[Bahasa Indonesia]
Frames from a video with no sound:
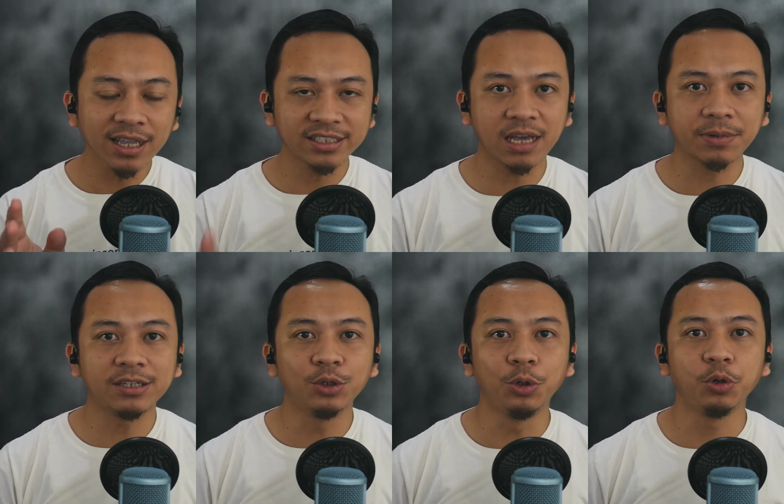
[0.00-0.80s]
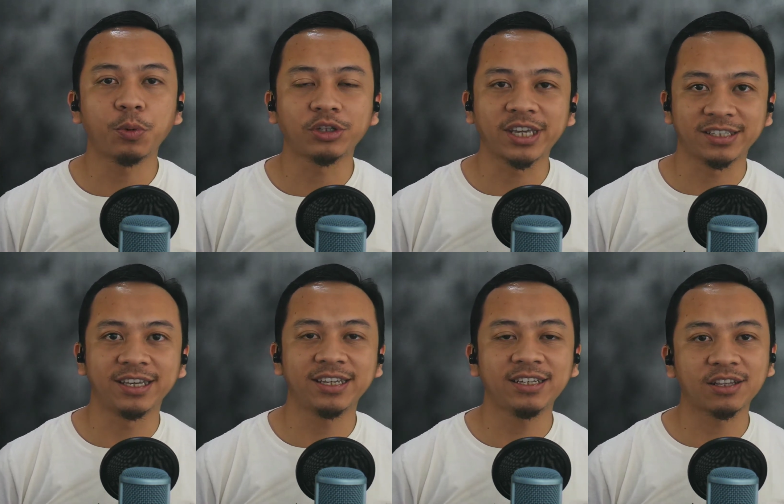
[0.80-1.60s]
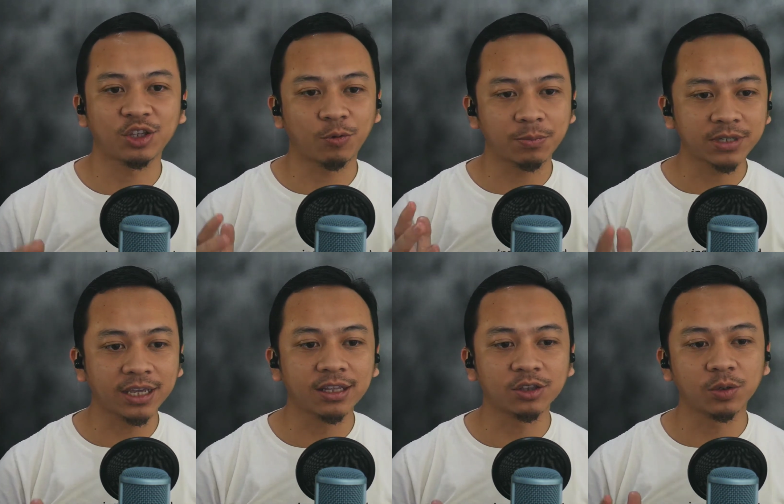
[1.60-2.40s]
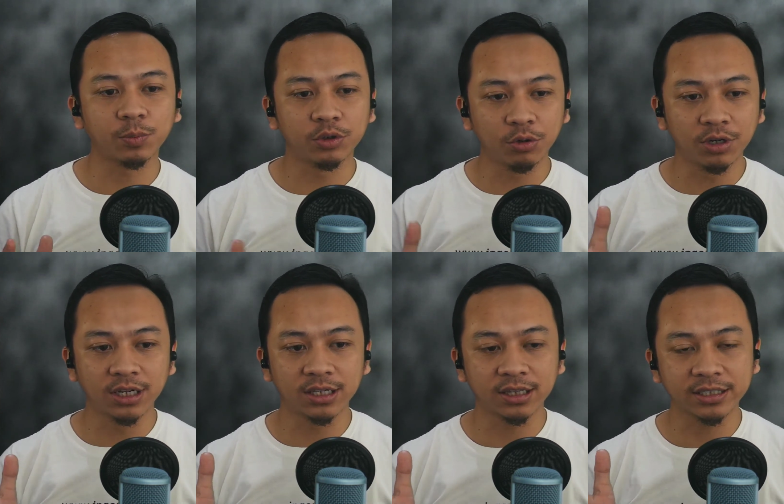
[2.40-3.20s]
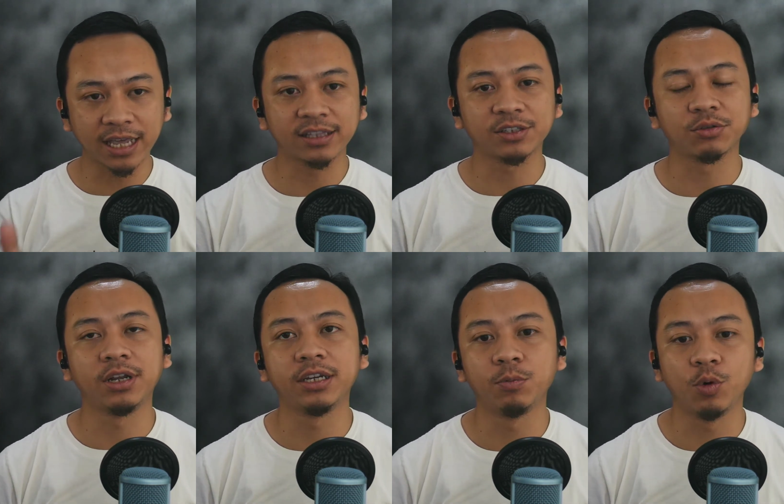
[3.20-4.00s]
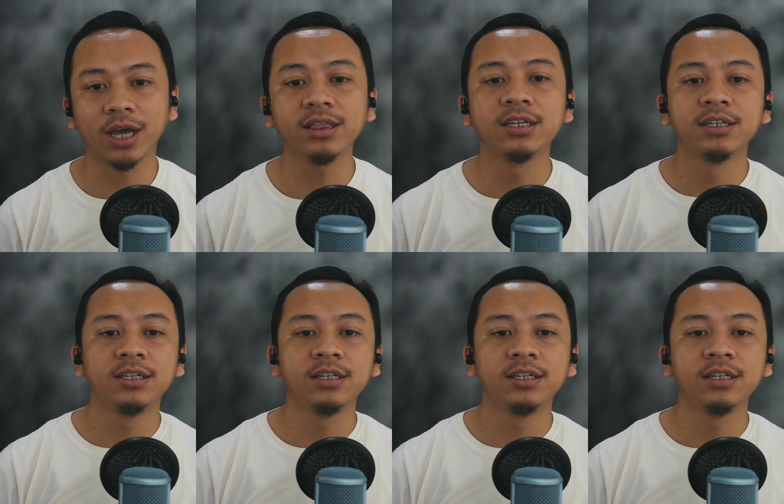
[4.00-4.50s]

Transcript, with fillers: siapkan dulu projectnya atau website ataupun Google Site yang sudah dibuat.